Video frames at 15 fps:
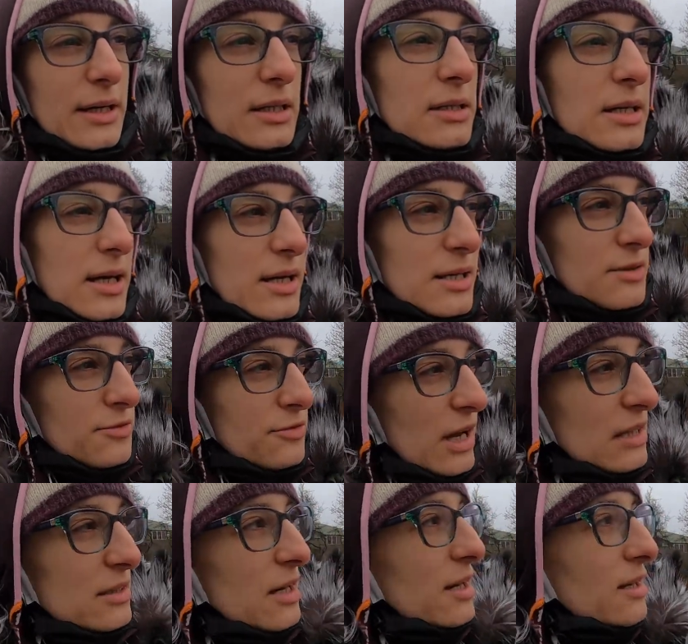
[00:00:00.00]
idę,
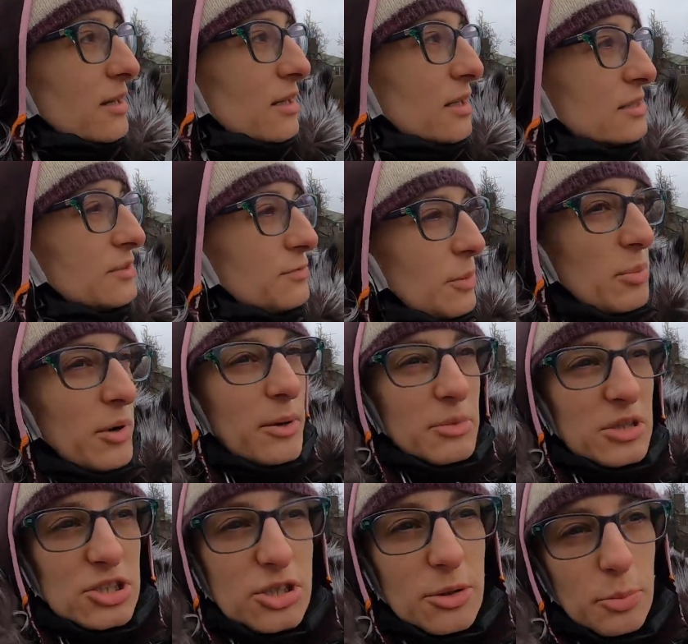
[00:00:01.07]
wiaterek jest, tam
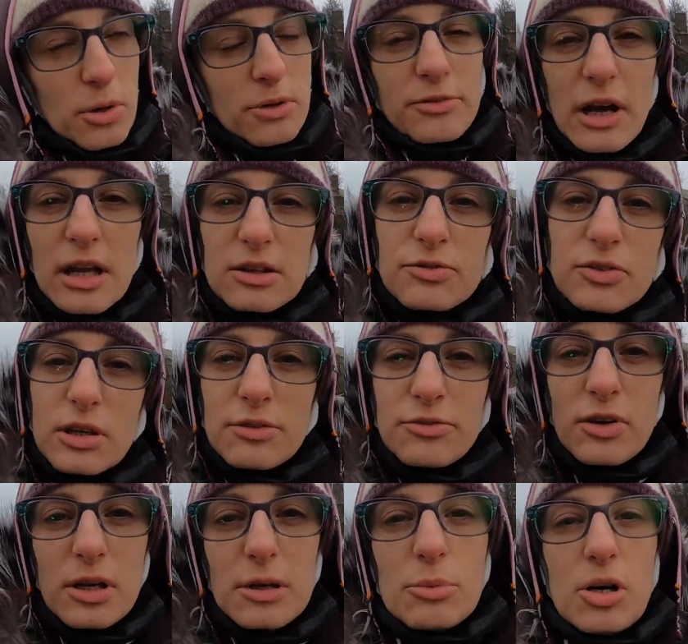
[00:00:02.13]
powiem jest ciepły wiatr w tej
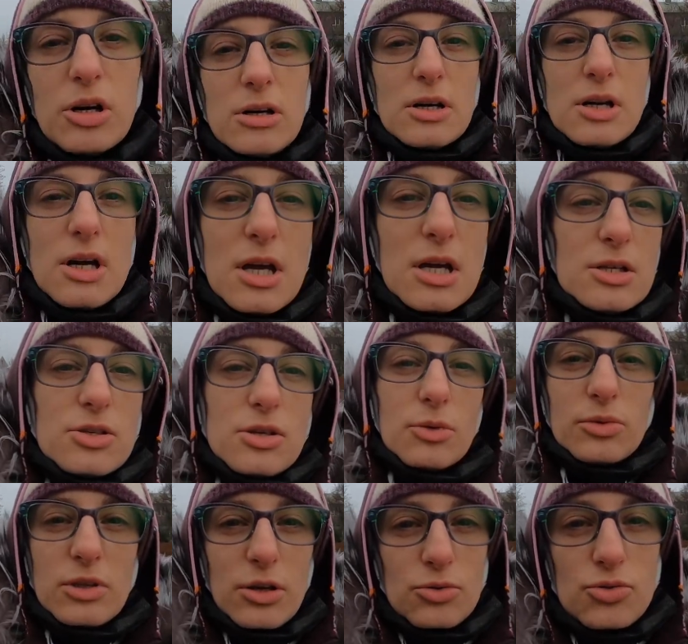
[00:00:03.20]
chwili, bo
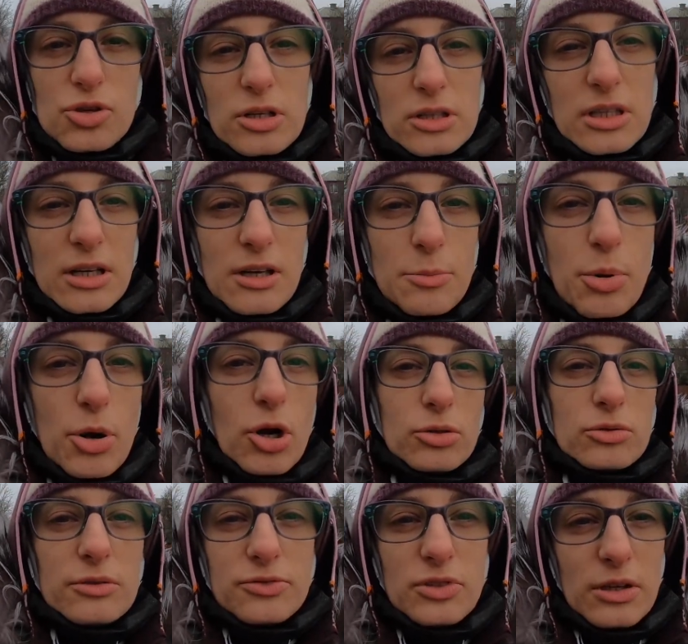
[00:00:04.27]
są te różne takie
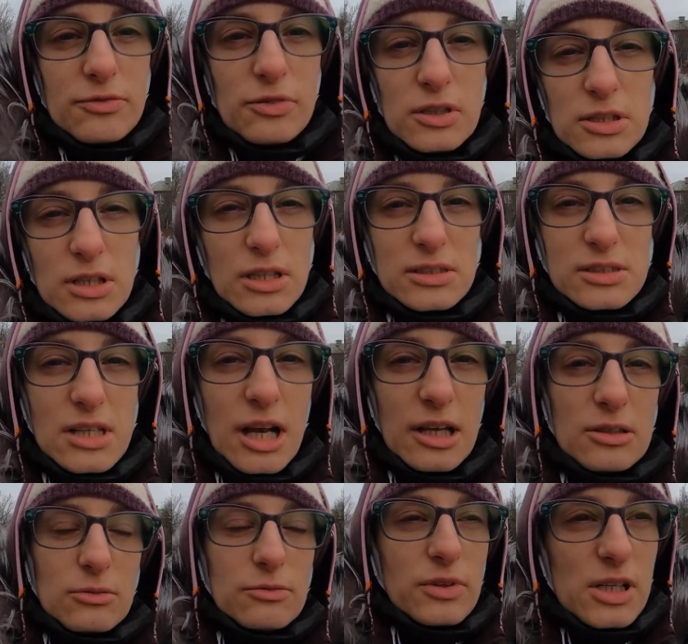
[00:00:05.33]
prądy w tej chwili nad
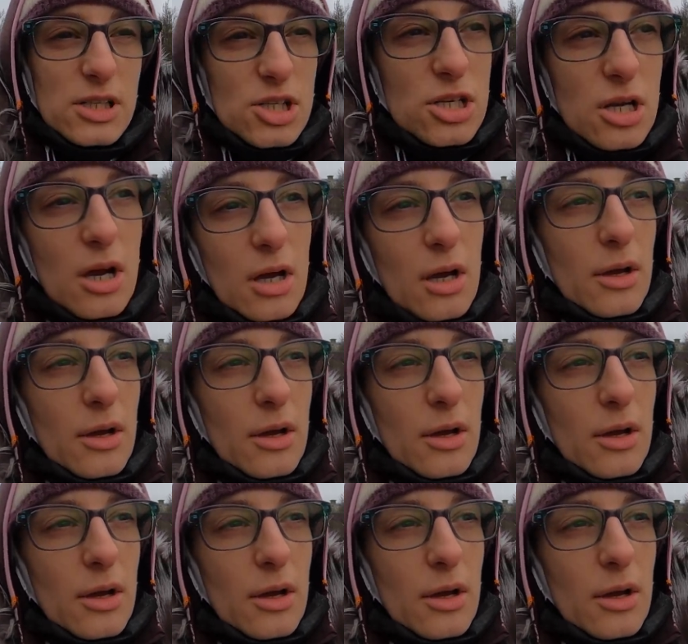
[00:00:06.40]
Islandią, wręcz